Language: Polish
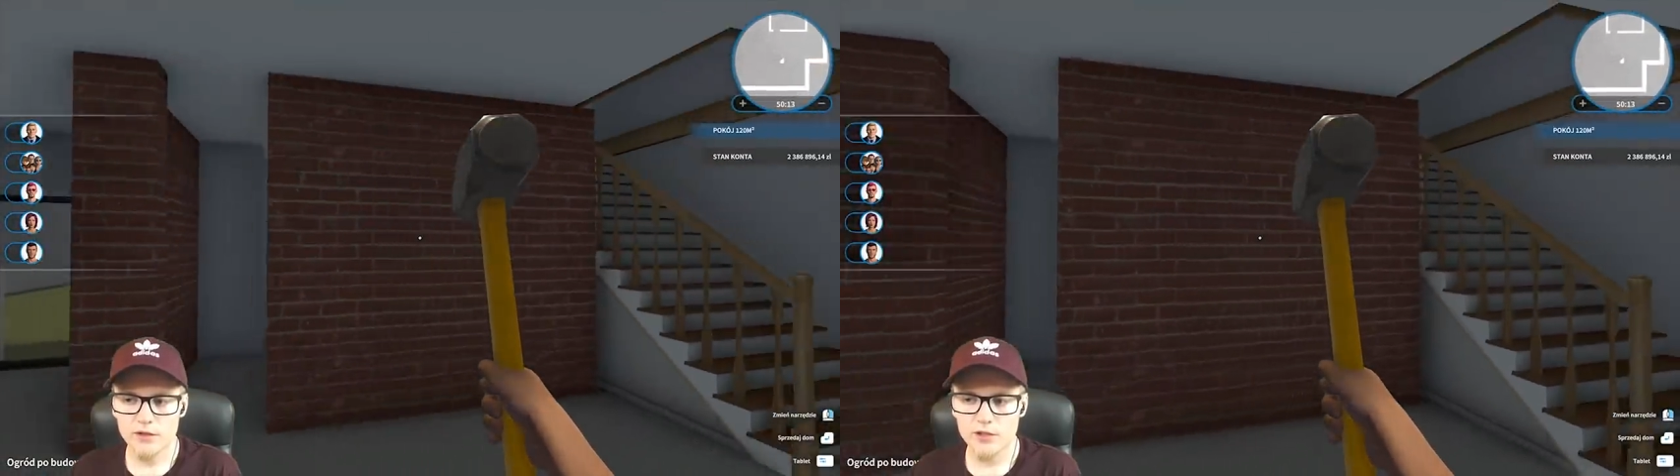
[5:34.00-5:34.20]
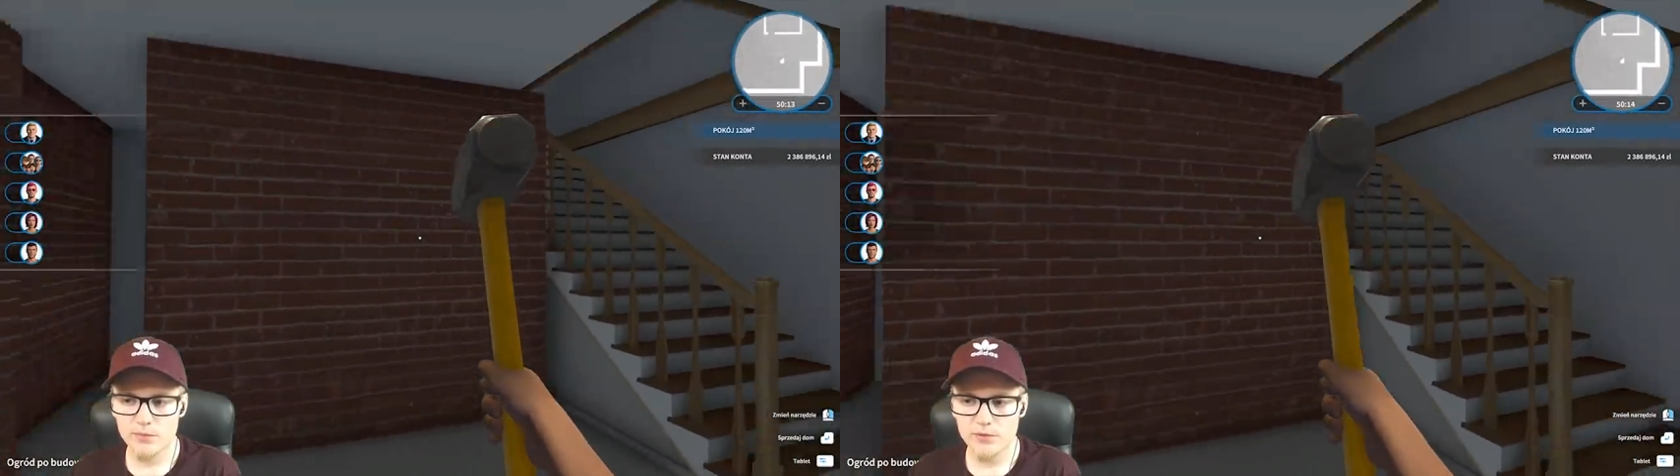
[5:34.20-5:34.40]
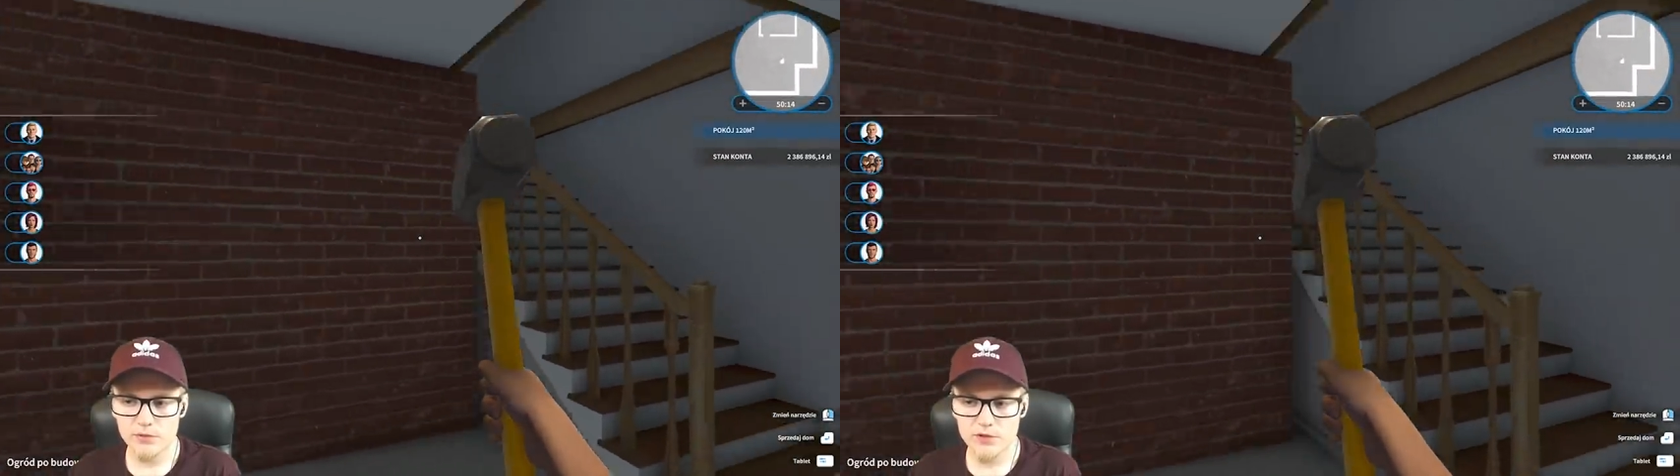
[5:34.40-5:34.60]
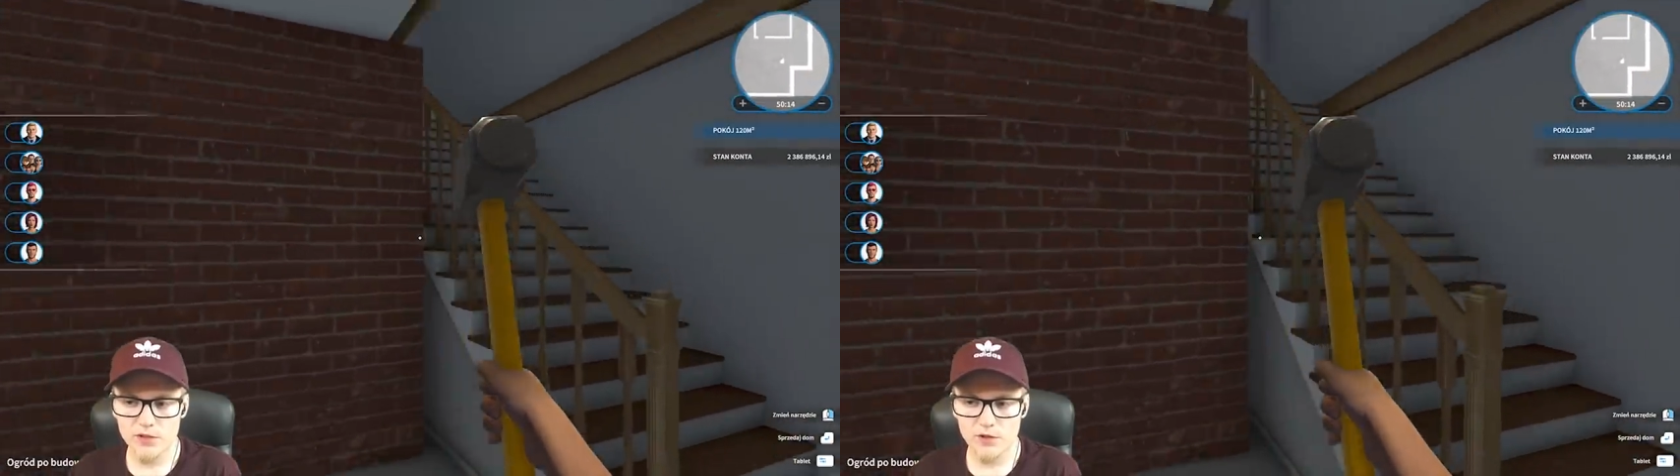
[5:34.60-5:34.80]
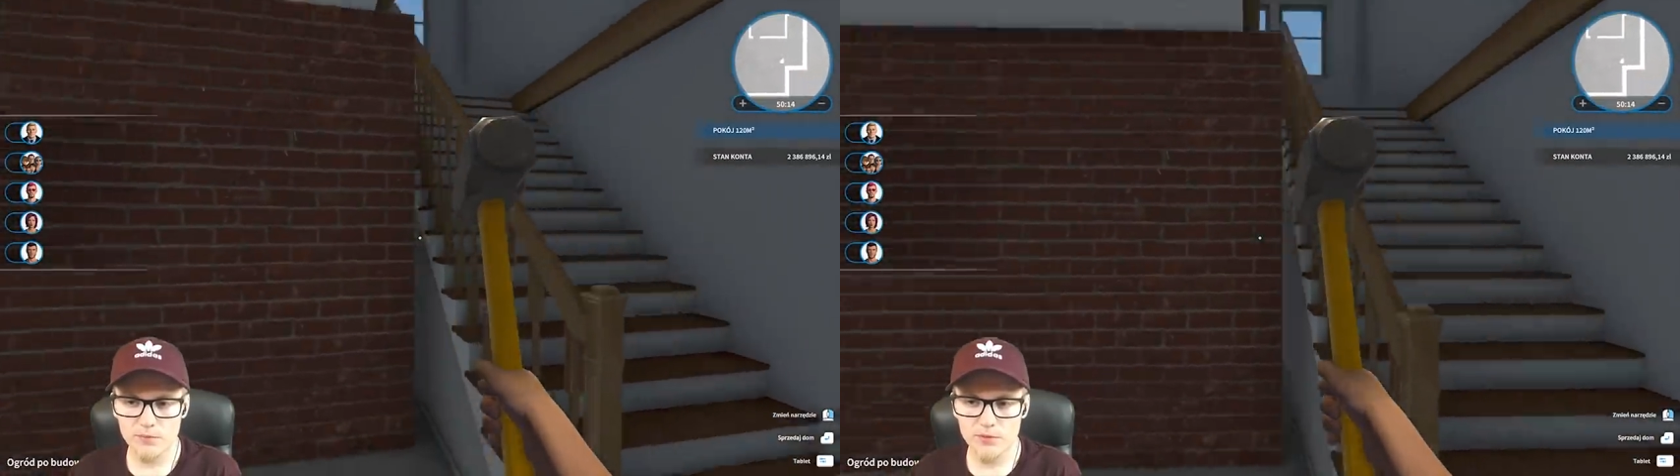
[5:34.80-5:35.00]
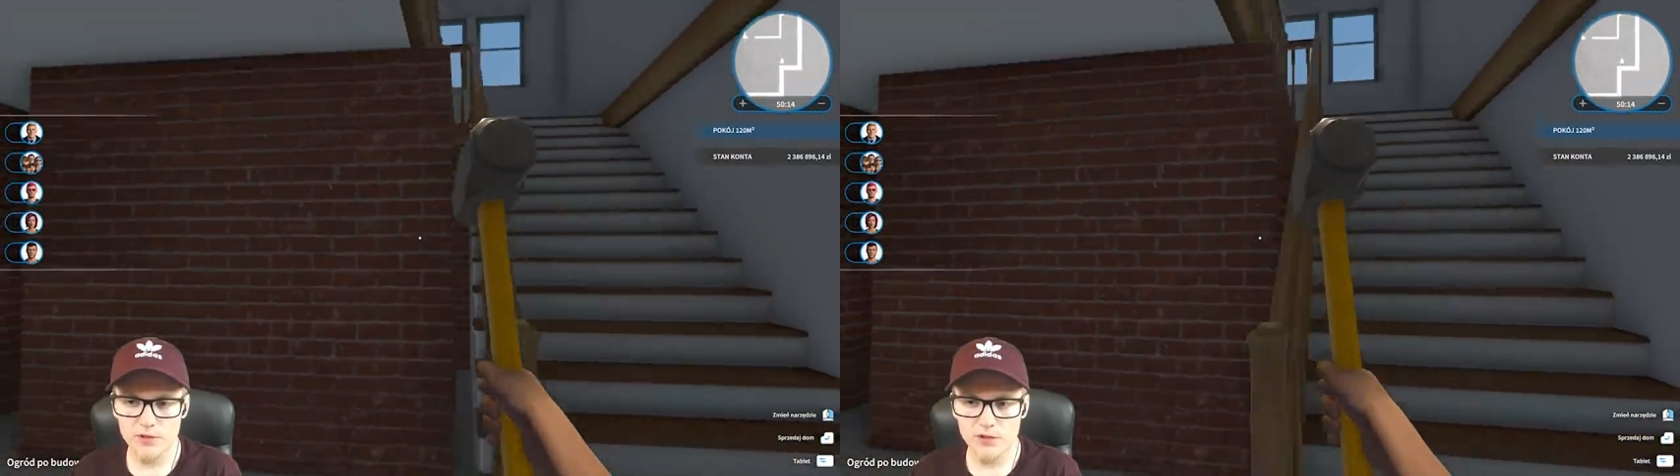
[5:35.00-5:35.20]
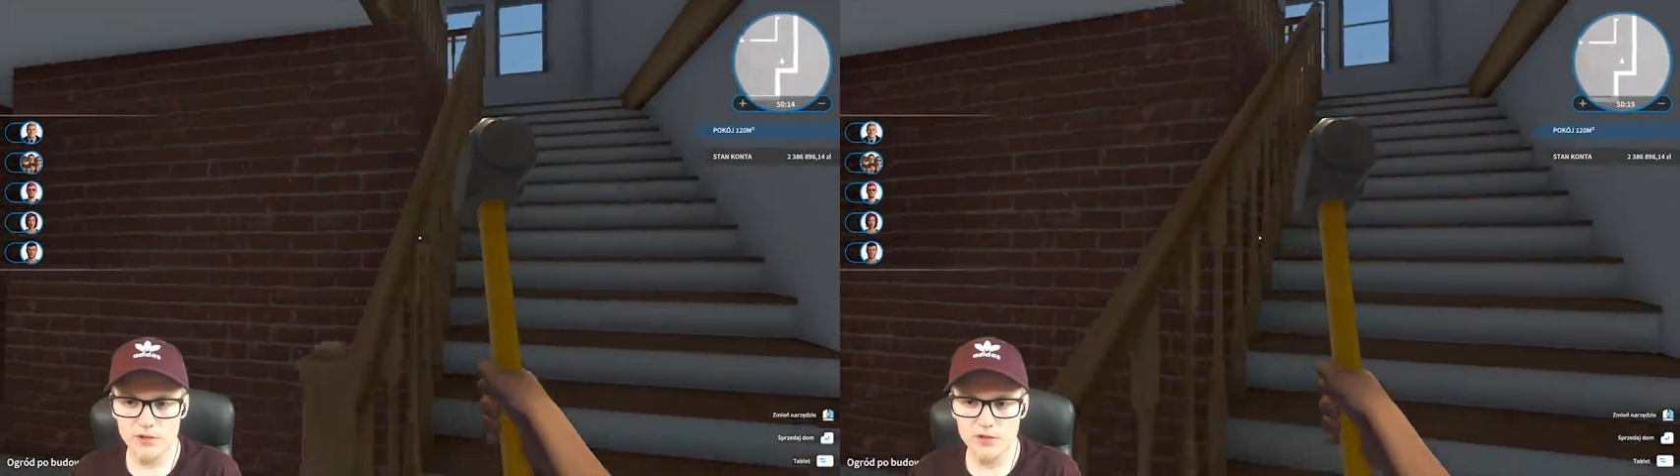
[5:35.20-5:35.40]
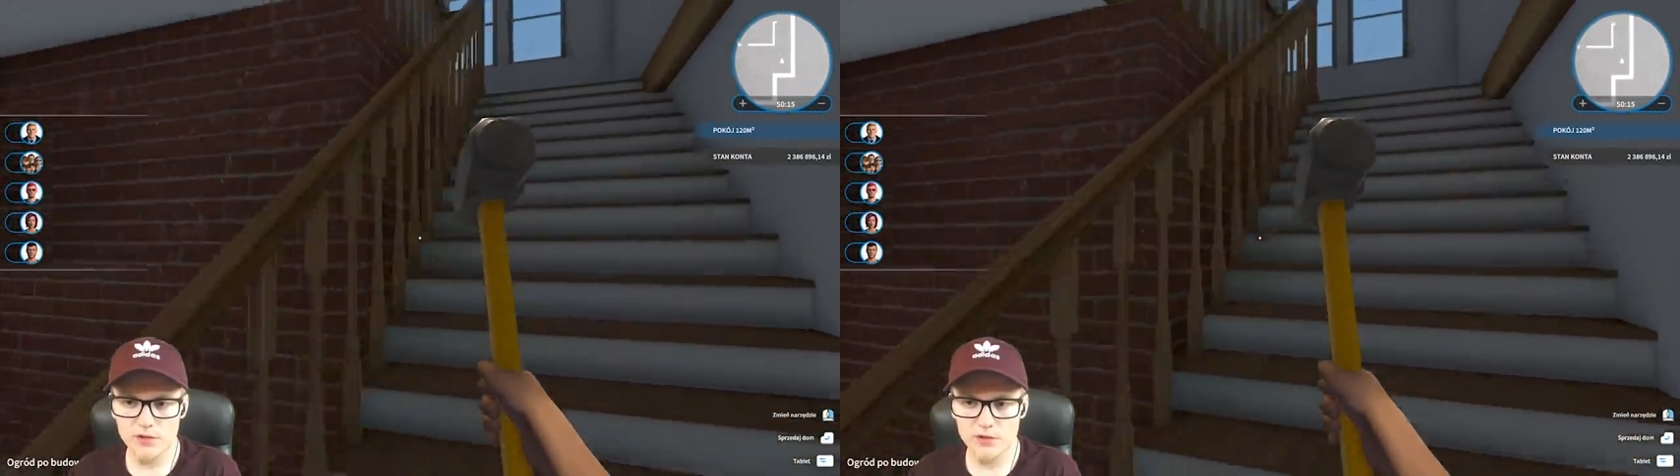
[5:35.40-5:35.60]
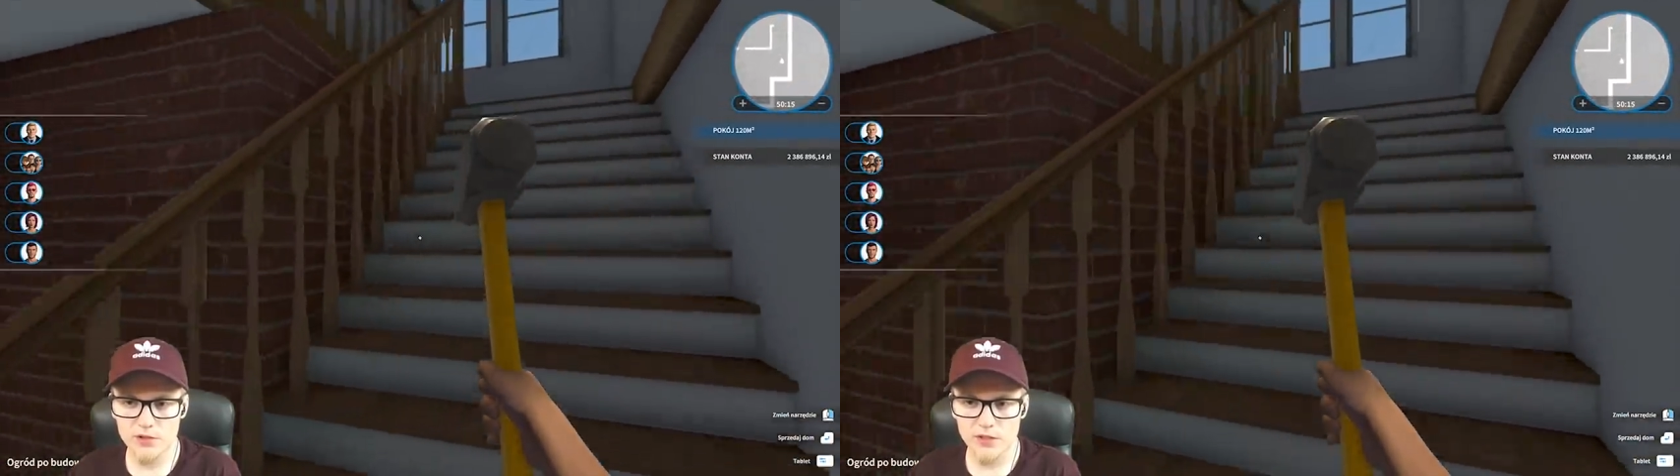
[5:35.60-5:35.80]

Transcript: Żeby tu zrobić coś